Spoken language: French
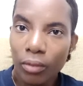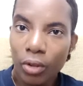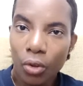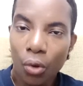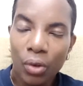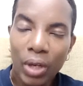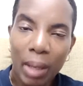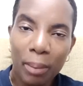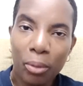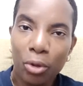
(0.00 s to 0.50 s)

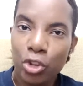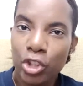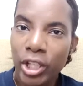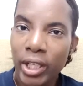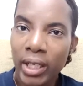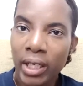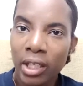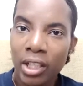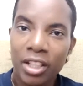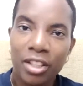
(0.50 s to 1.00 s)
on, a
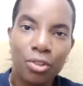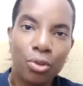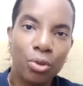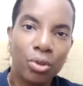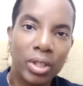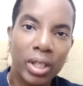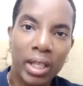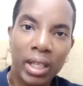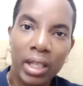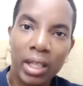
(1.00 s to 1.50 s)
mangé,
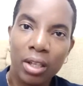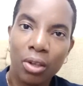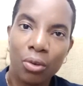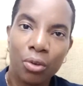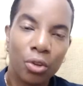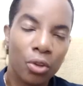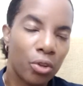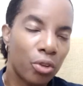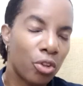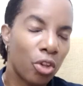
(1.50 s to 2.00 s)
discuté,
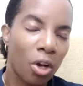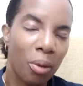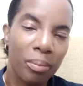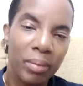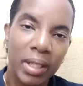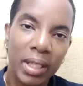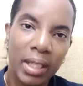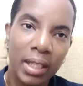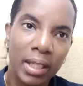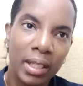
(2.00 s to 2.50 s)
euh,
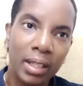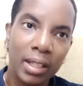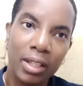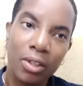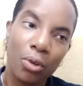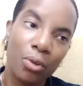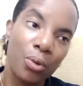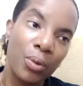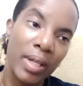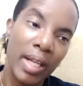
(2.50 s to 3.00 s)
dormi,
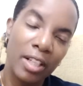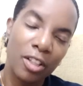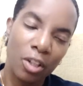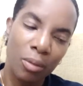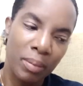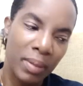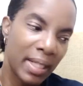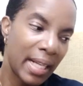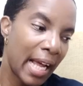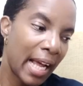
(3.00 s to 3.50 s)
donc lui il a
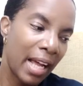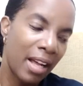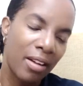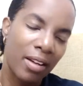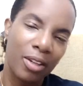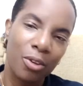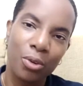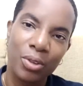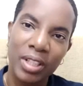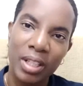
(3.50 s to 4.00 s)
dormi
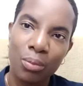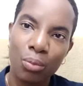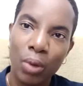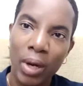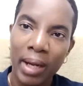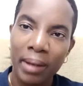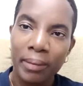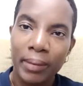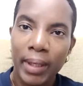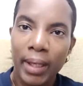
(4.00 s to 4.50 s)
là, à côté de
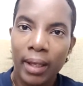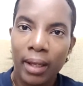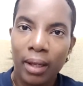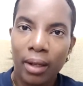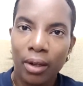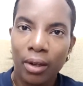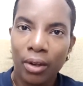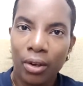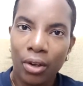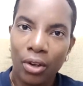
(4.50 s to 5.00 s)
moi,
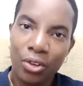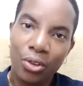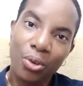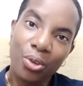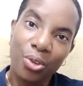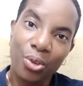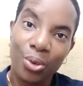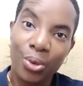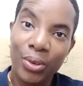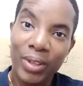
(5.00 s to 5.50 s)
euh,
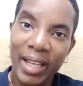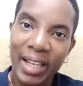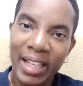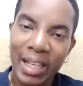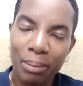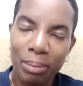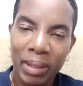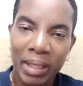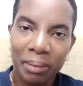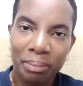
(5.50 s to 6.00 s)
donc sur le
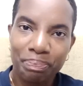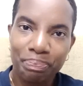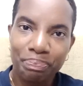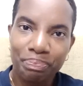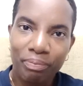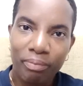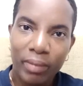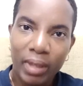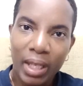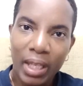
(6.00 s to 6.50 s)
canapé.
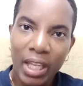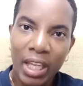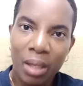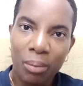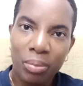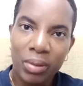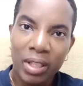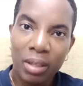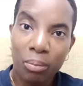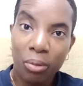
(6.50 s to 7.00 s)

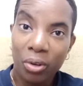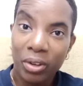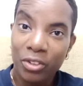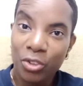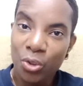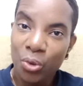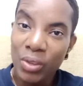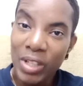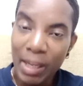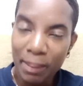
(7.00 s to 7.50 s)
Et puis, bon,
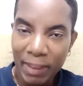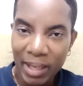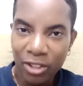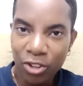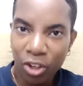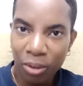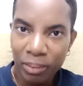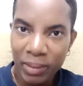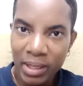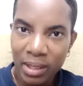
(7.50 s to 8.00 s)
du coup, il a mal
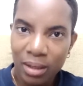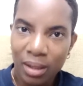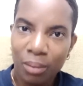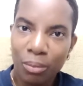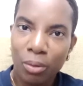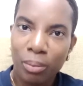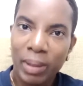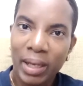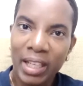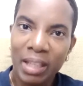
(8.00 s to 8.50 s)
dormi, hein,
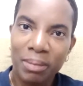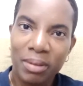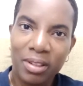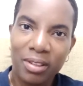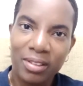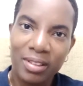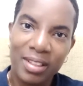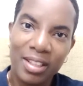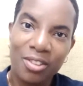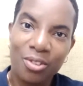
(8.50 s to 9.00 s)
mon mari, parce
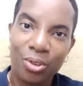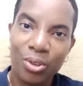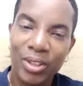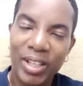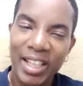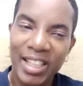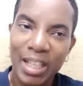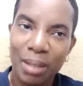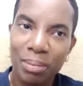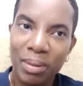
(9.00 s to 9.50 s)
que c'était sur le
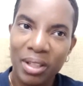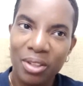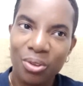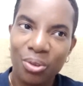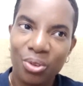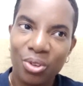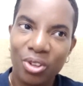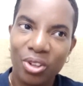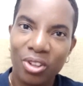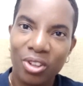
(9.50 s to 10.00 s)
canapé.
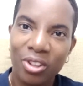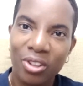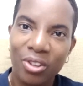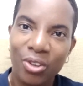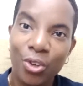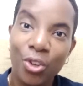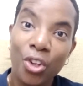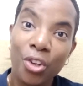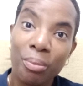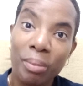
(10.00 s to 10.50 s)
Donc, euh,
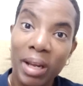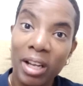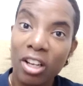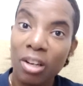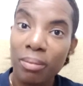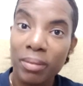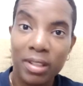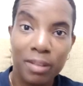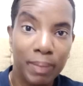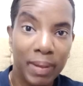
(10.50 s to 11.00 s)
le lendemain,
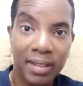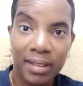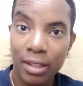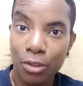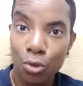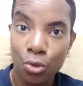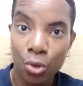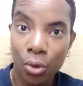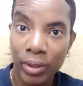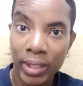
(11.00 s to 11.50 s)
comme il se passait
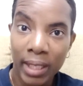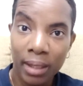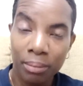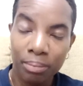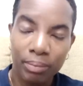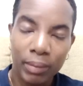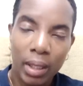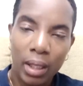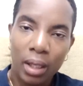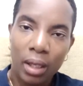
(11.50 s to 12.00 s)
toujours rien,
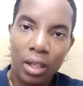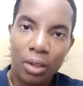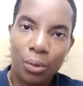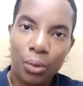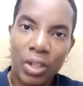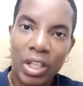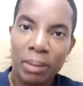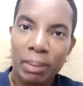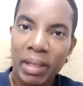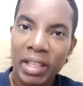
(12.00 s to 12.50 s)

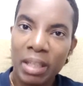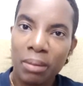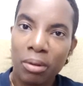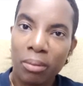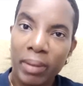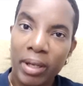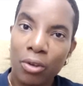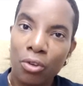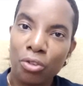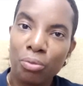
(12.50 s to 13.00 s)
donc il m'a dit,
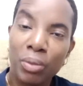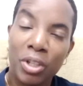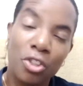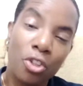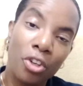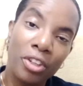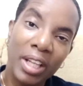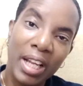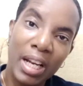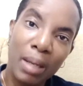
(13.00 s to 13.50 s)
bon, bah, écoute, moi,
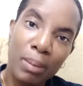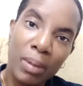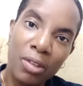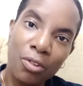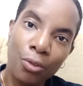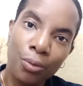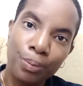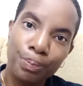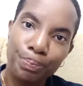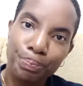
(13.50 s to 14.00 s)
je rentre à la maison